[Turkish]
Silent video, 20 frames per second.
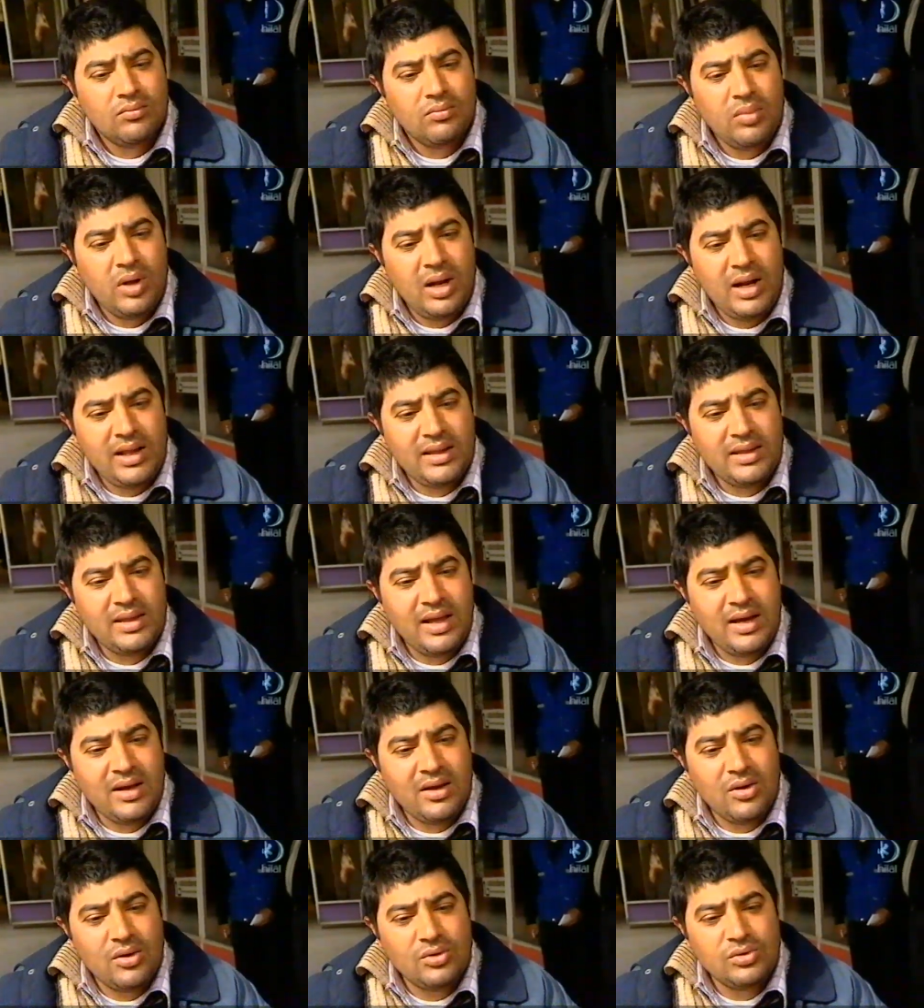
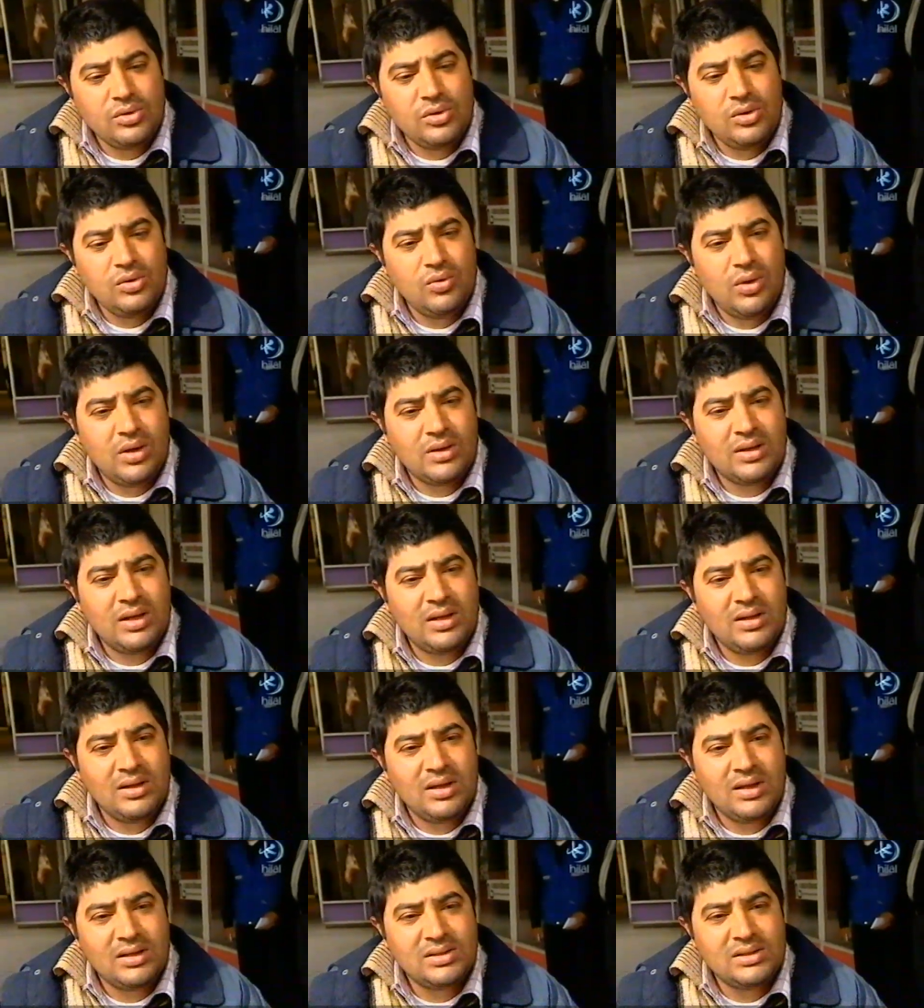Belediyenin özürlü
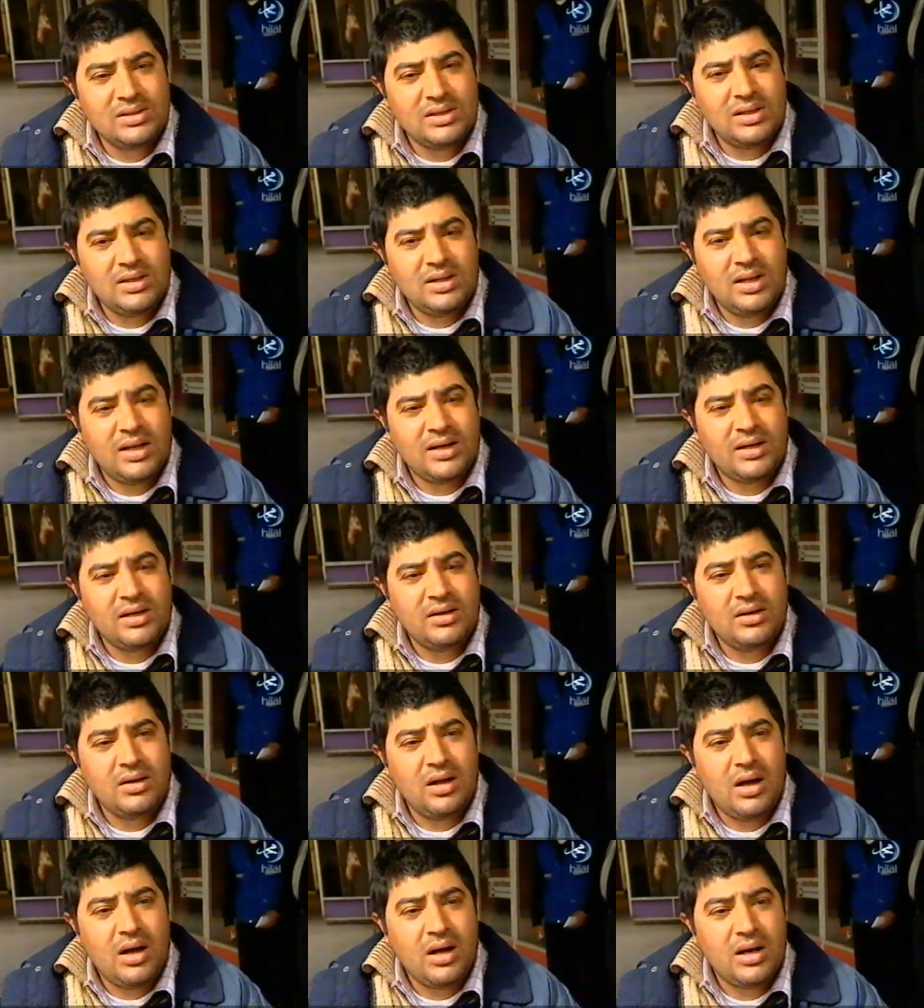vatandaşların
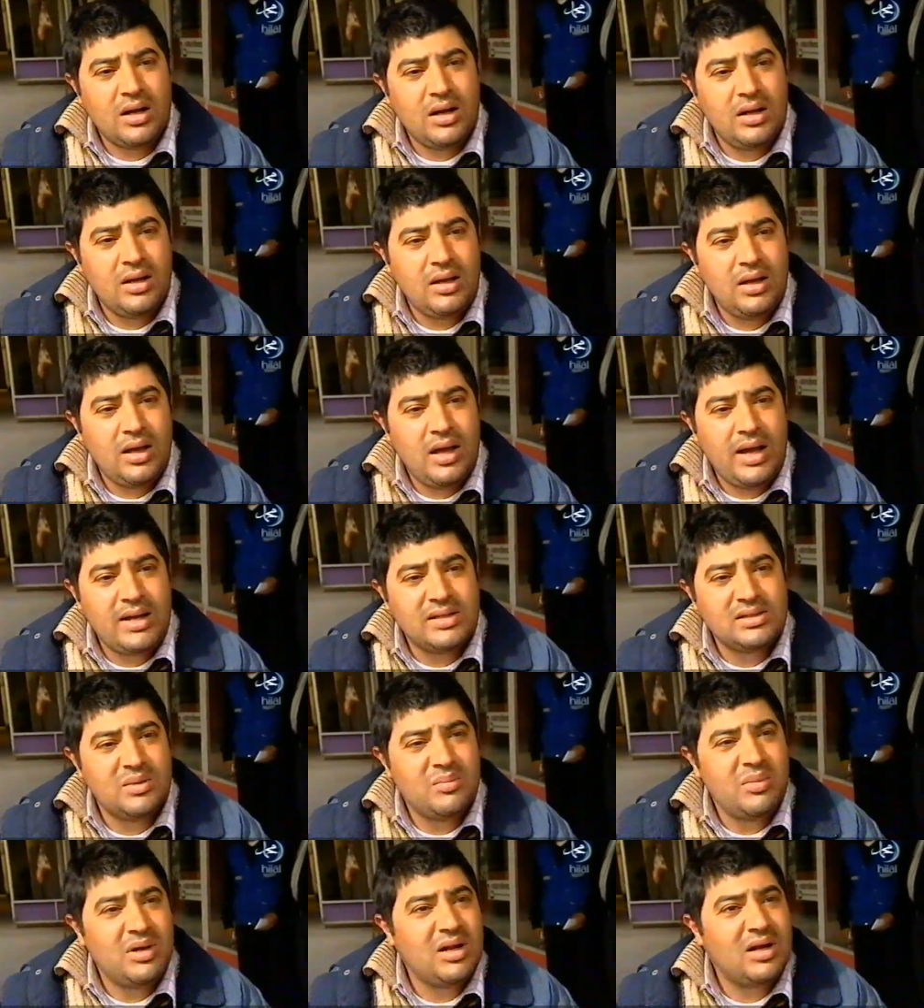e, her
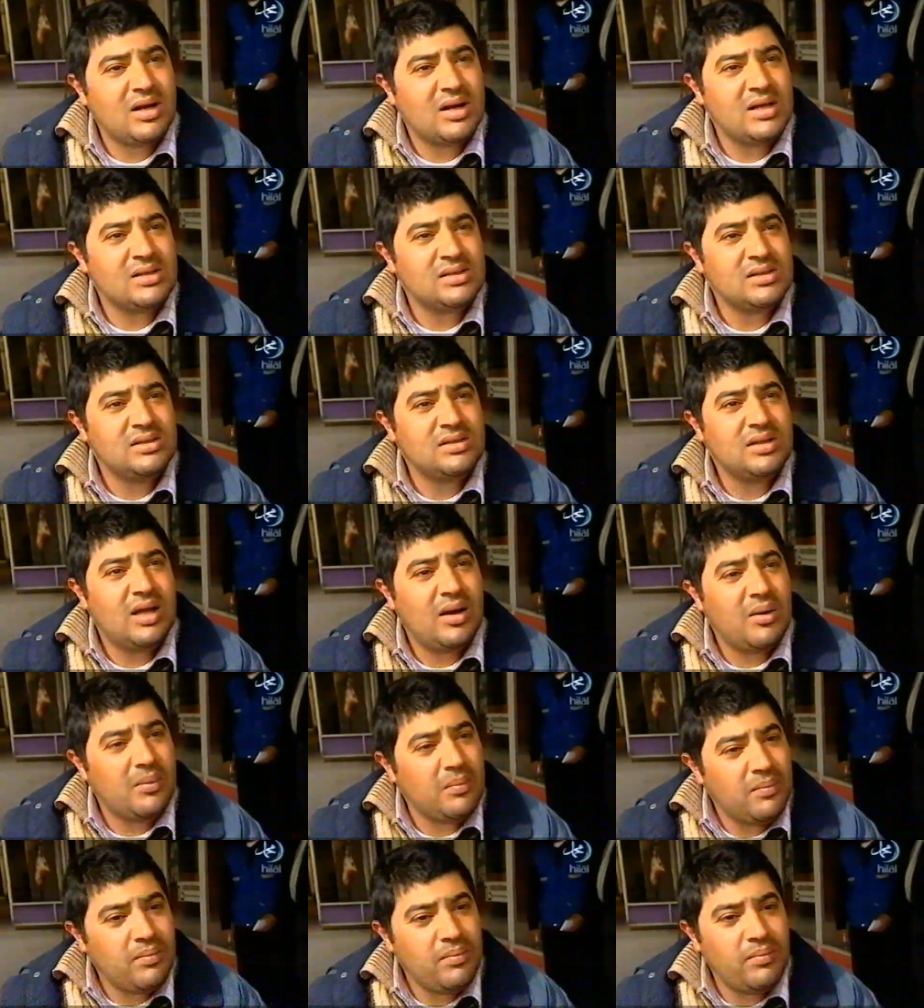zaman arkasında
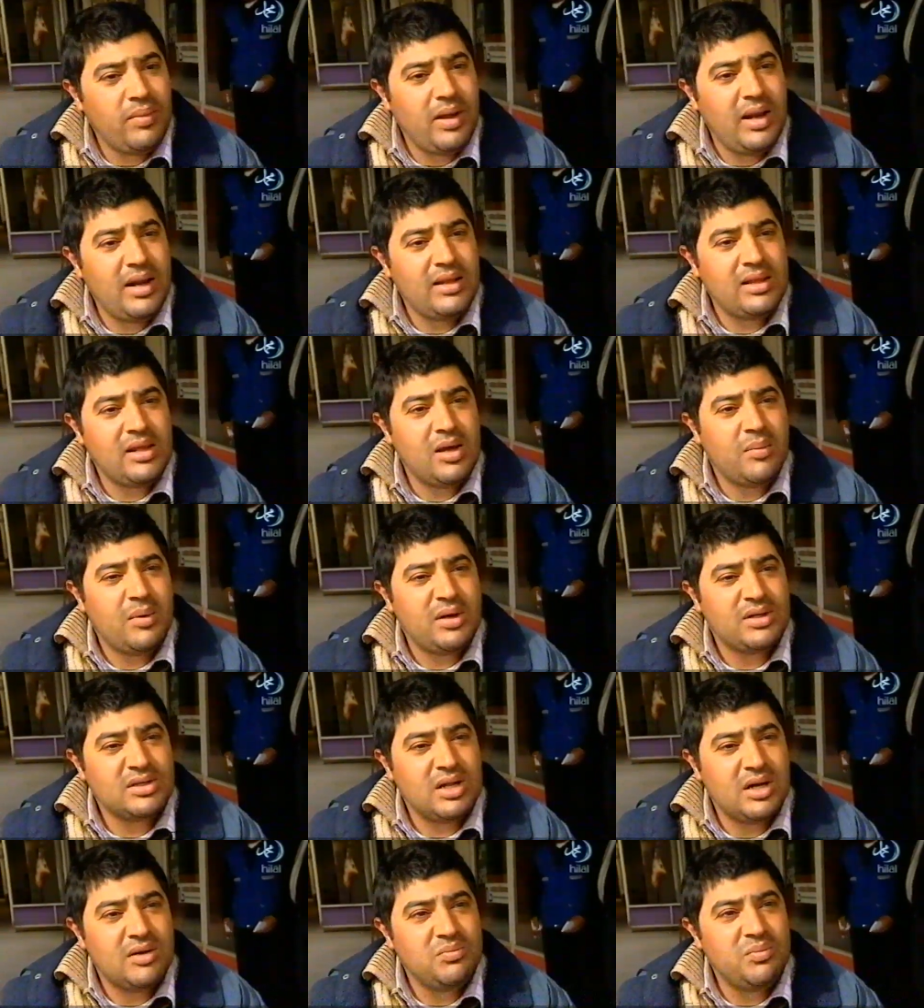belediye
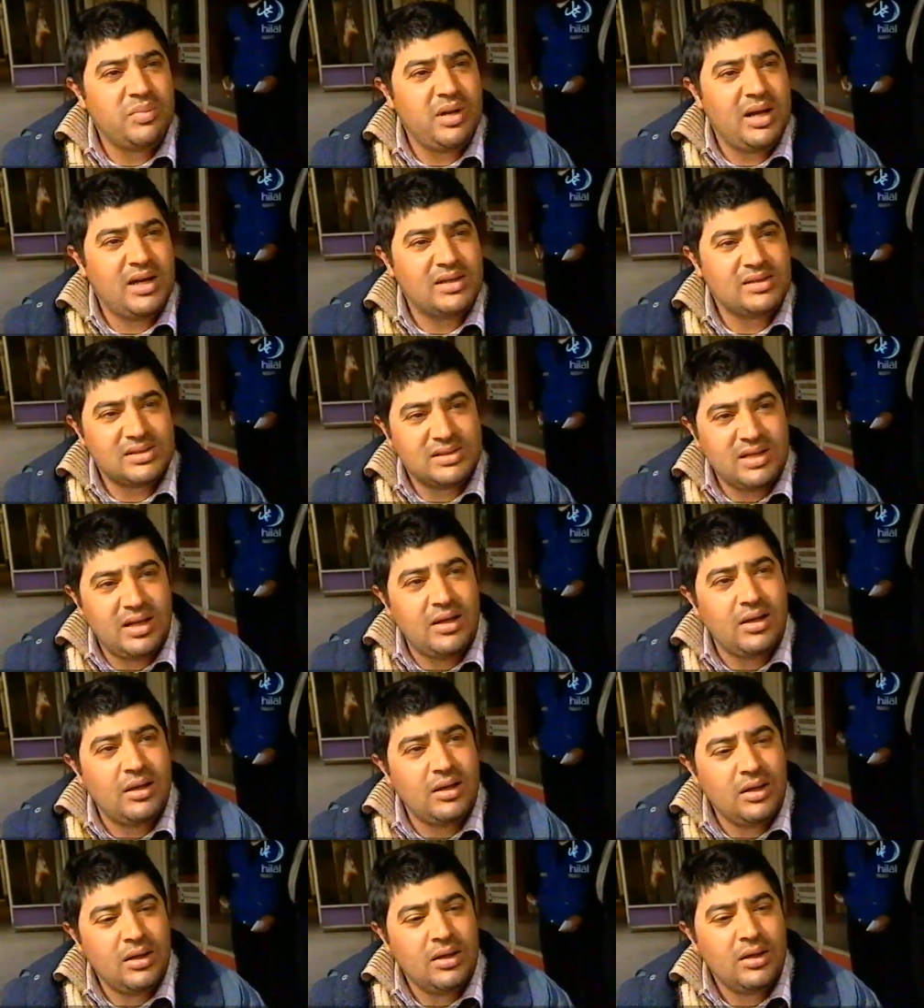başkanı bilhassa
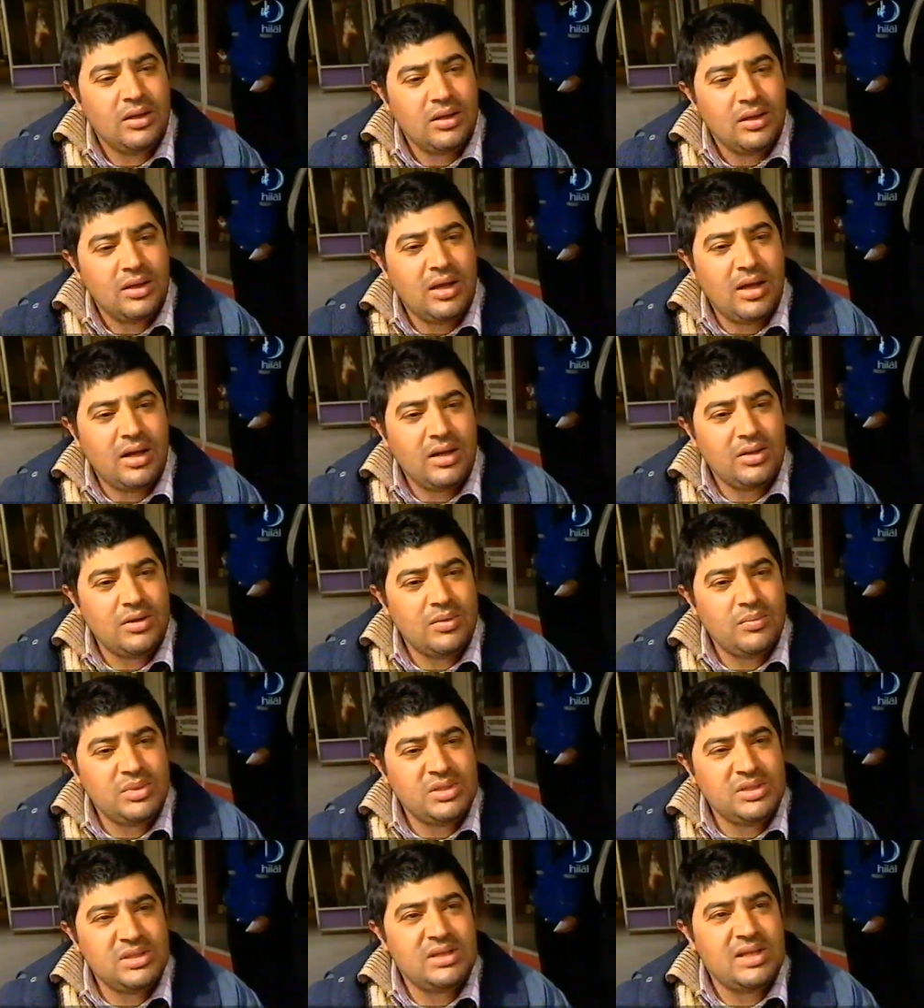yani
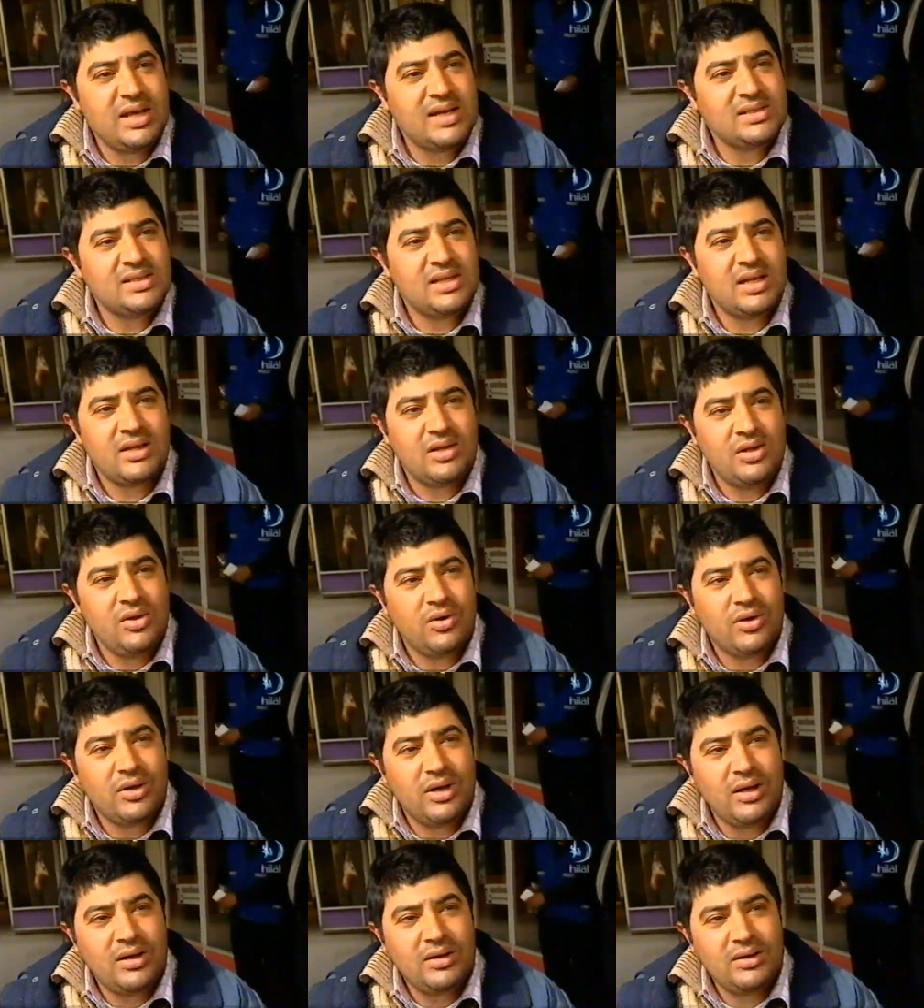bizi destekliyor yani.